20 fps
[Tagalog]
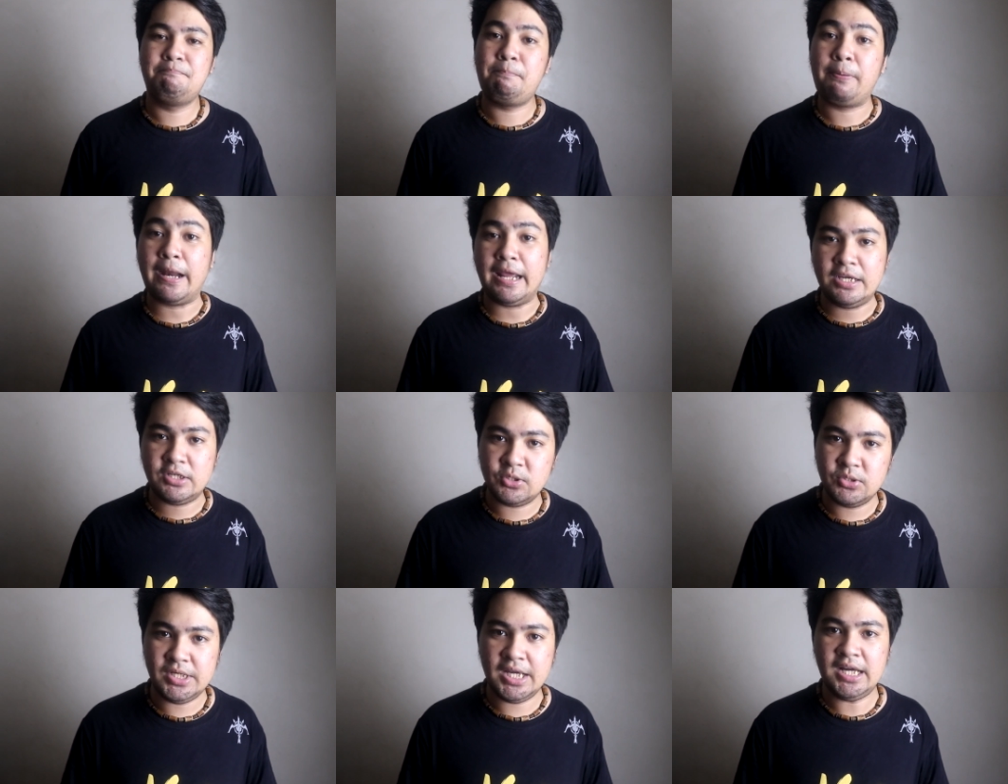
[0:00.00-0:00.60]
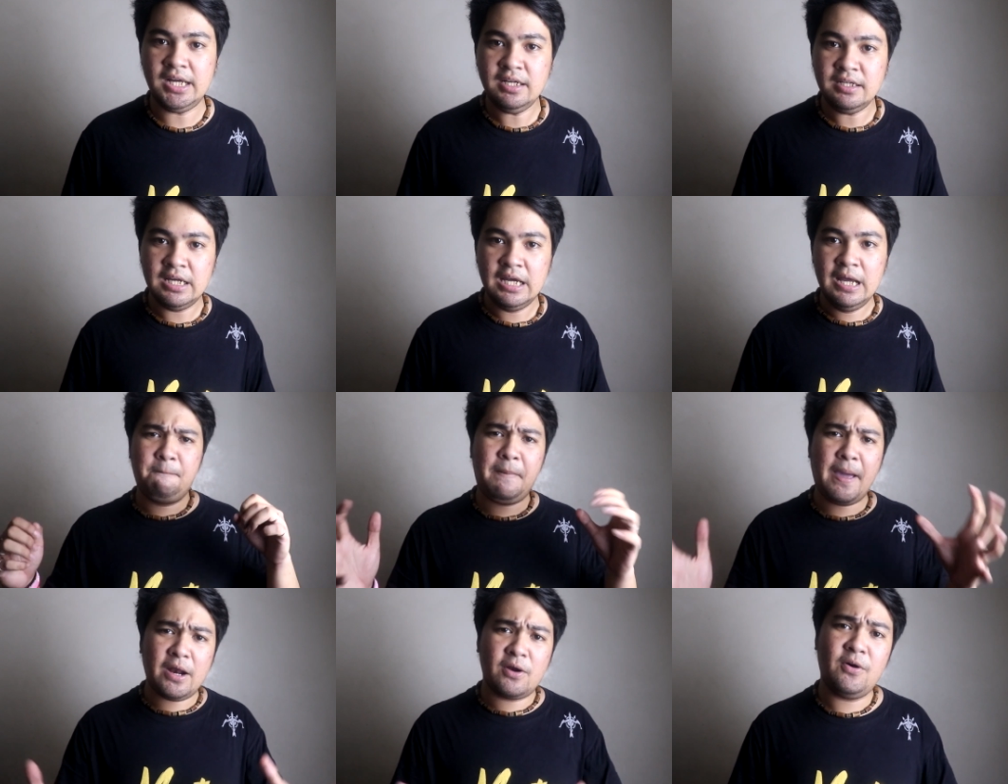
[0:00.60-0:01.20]
presyo niya.
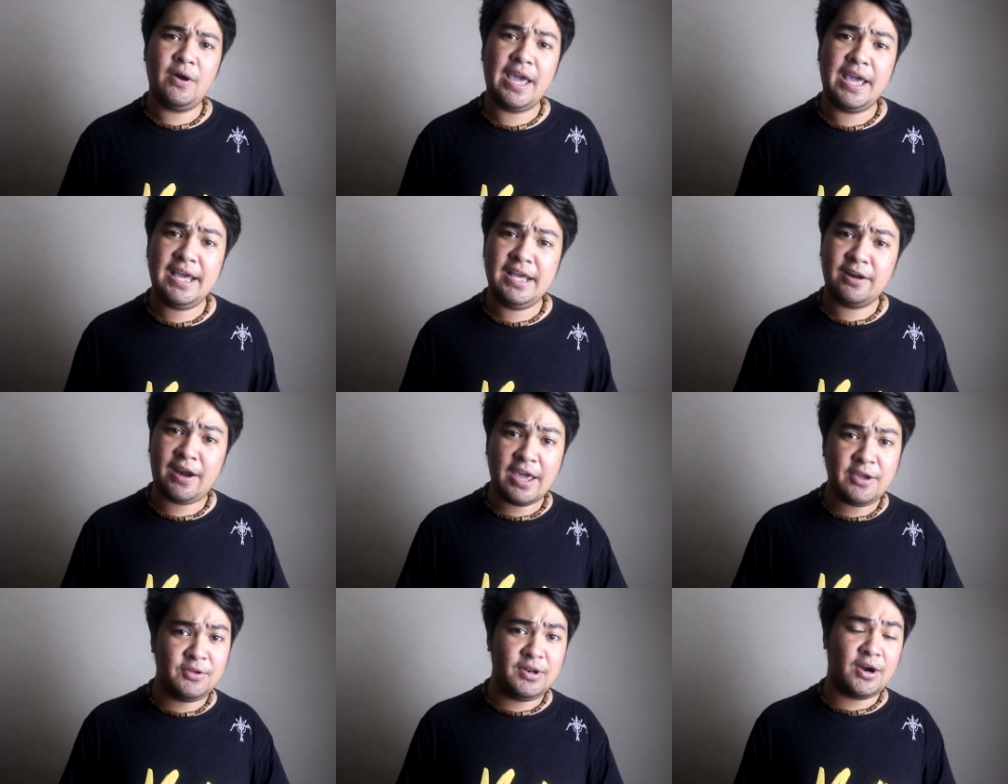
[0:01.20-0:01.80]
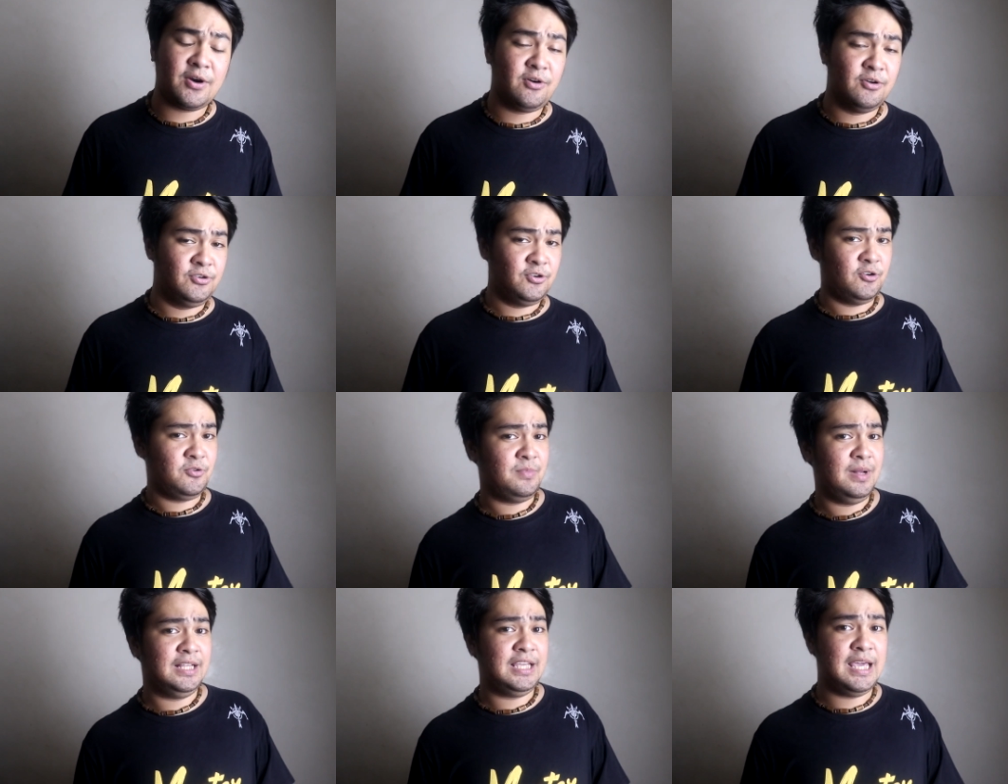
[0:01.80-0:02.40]
Pero a regular or
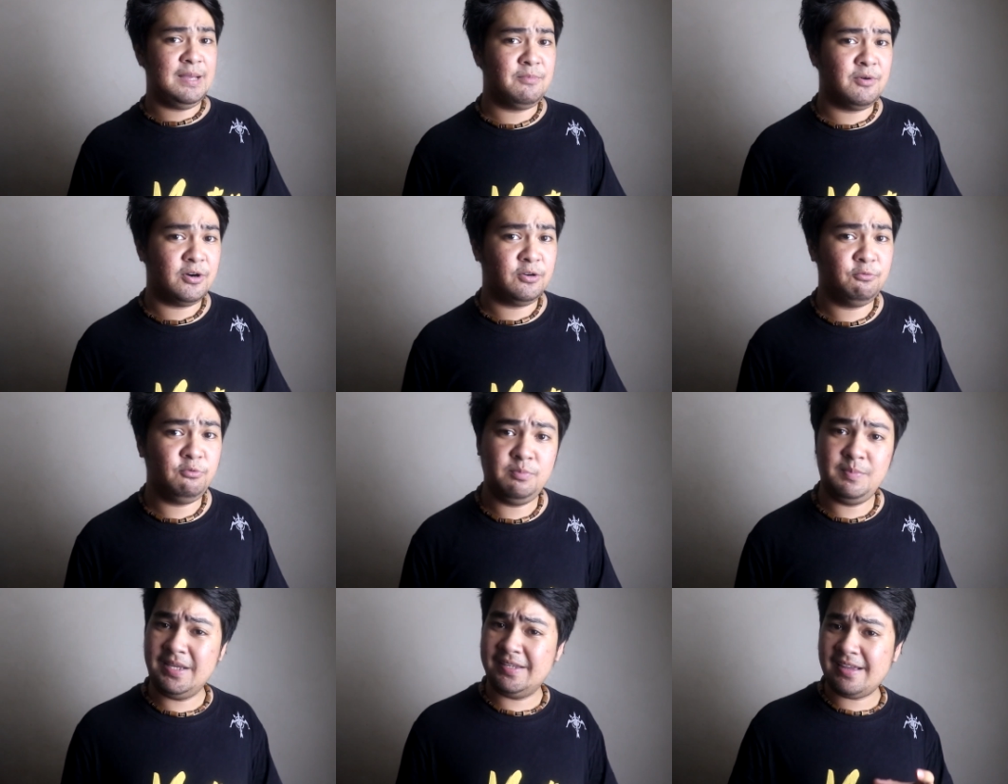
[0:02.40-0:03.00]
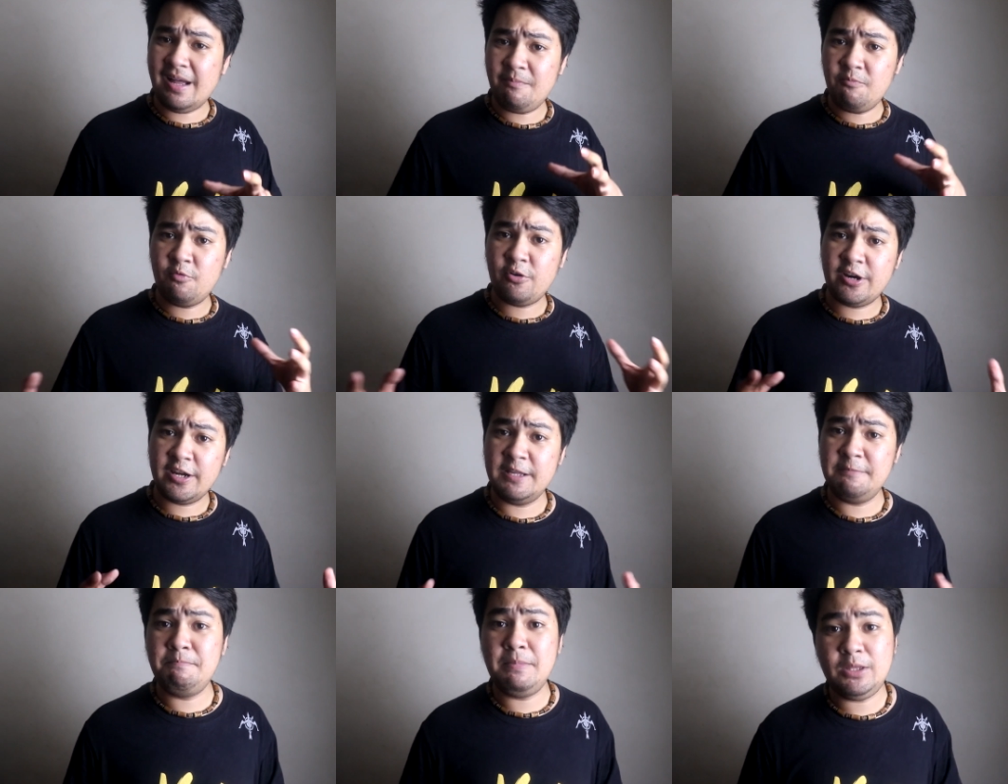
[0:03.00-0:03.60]
normal keyboard will be
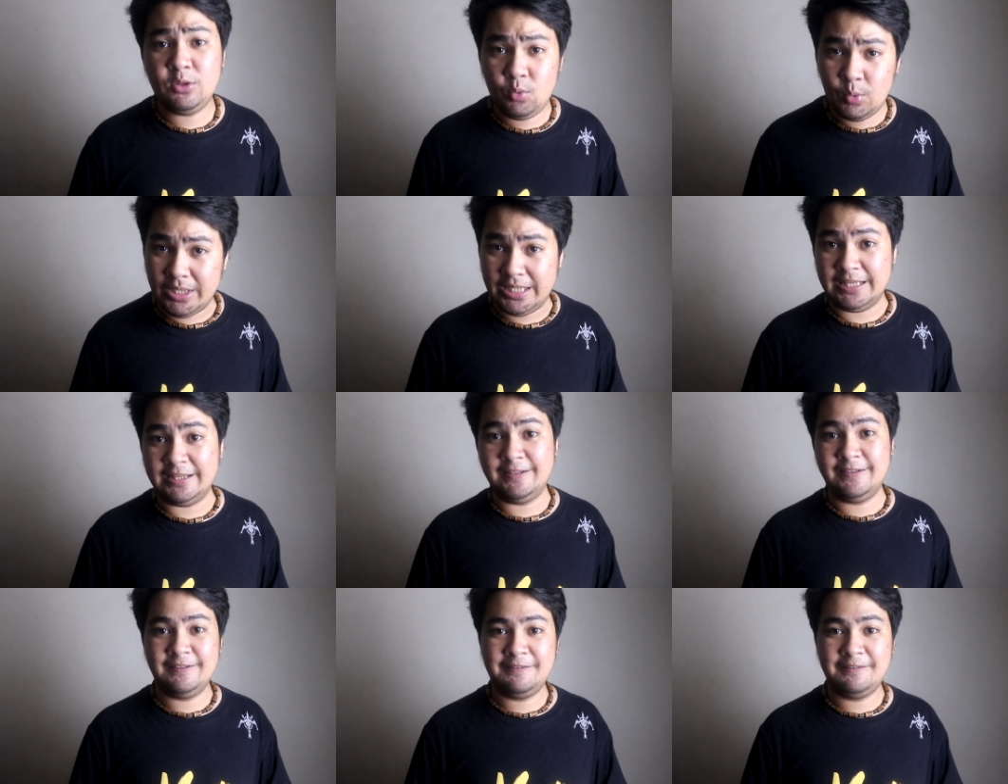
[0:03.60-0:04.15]
somewhere in between.